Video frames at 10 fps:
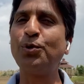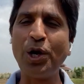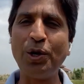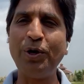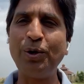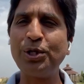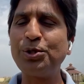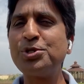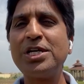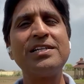खुला हुआ होता
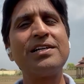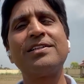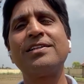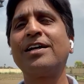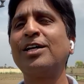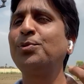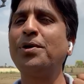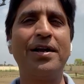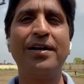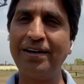तो छह सात हजार का तो
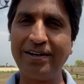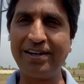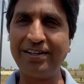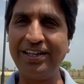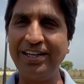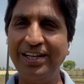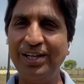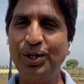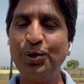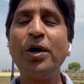खाना खा कर आते
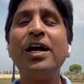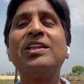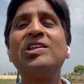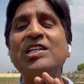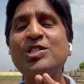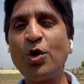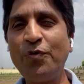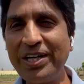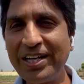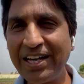तो अगर दस
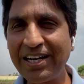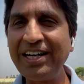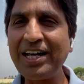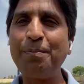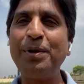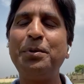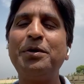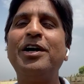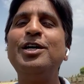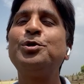कोविड केयर किट आपने
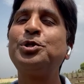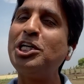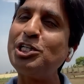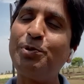बनवाई और दस